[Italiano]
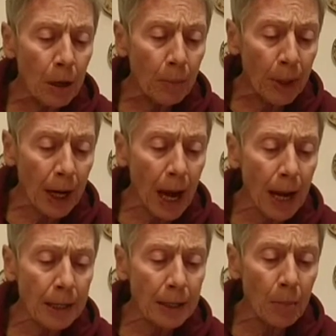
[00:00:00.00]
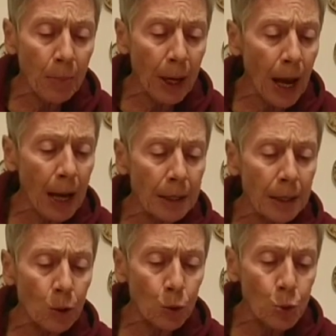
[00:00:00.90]
Per anni e per
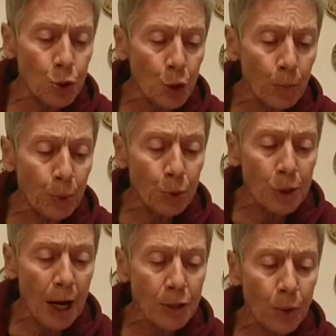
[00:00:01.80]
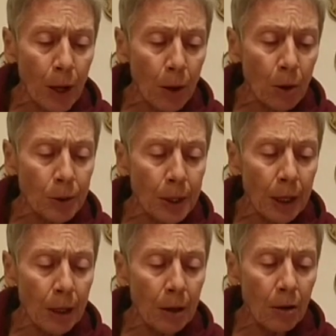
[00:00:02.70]
anni non uscì più dalla sua grotta.